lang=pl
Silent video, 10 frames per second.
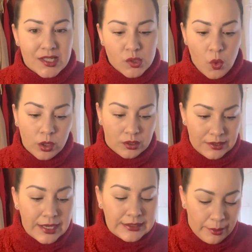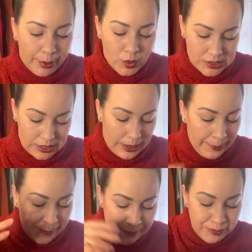zł, tak, na polskie.
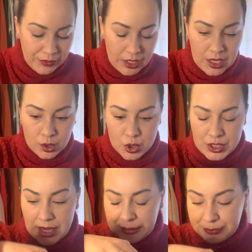Jakoś tak.